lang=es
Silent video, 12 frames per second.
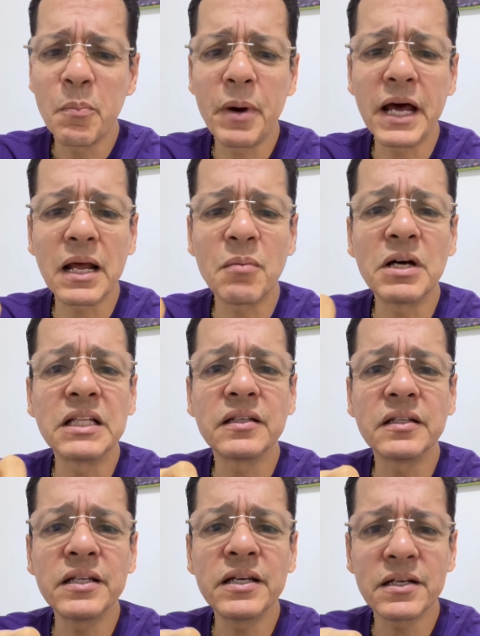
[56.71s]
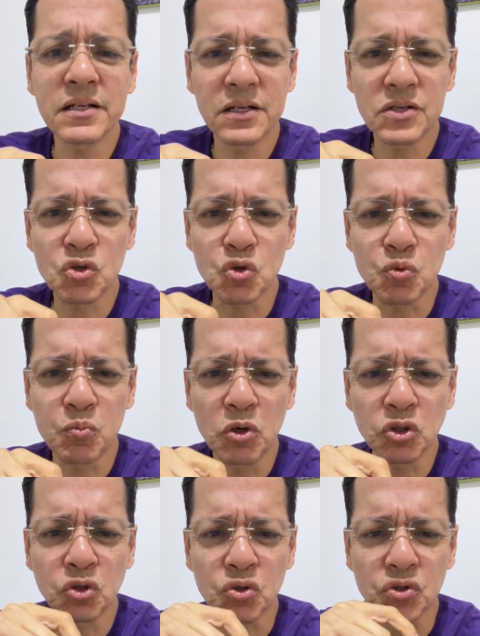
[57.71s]
para mantener sus
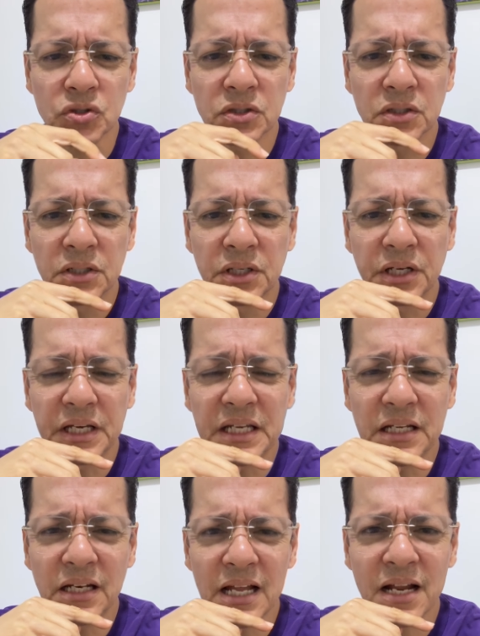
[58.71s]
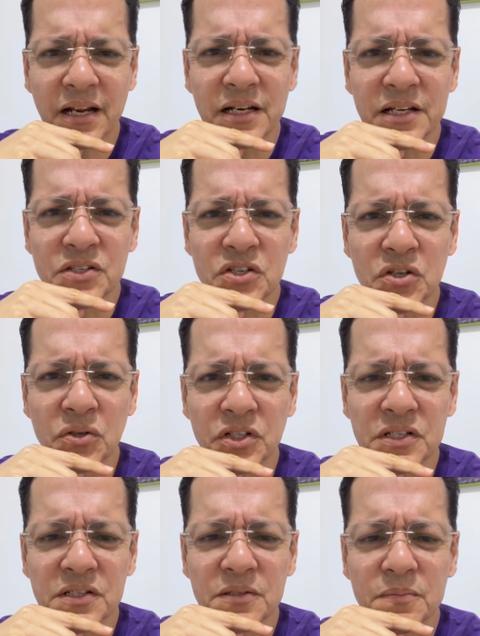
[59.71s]
votos y las reelecciones.